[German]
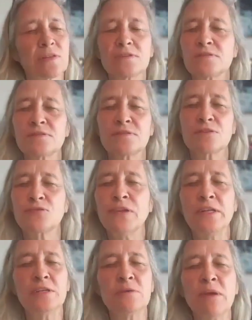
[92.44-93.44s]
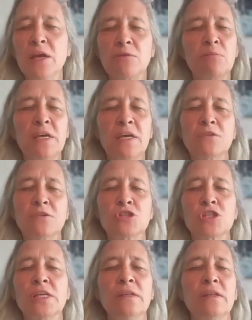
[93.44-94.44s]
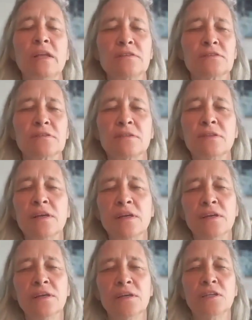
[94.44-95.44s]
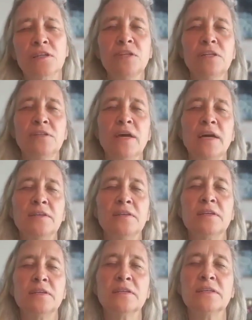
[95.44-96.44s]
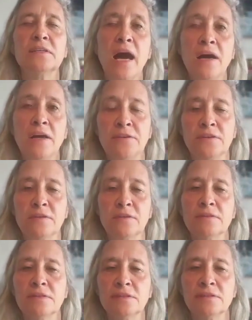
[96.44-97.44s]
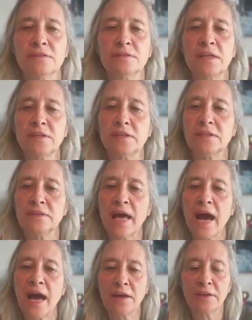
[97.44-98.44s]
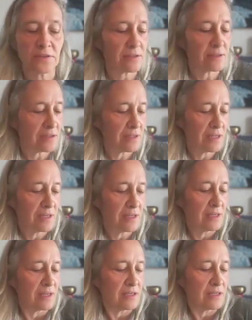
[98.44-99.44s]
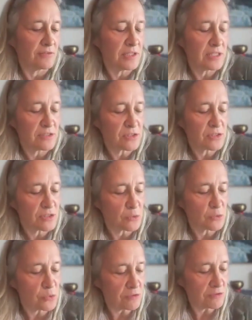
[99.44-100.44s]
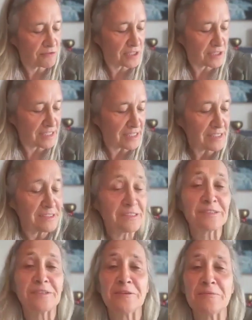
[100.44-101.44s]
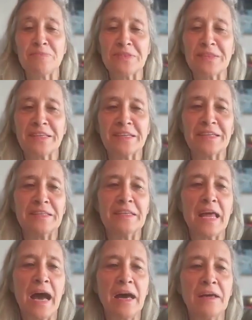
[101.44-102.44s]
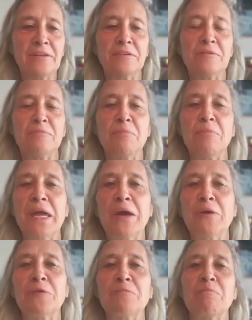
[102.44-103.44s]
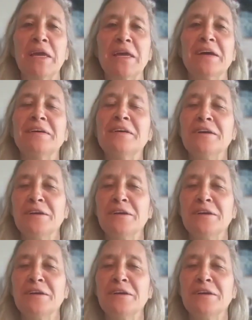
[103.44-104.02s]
das, das will ich mehr und mehr geschehen lassen. Ich will deine Gnade, deine Gnade. Ich will diese unverdiente Gnade mehr und mehr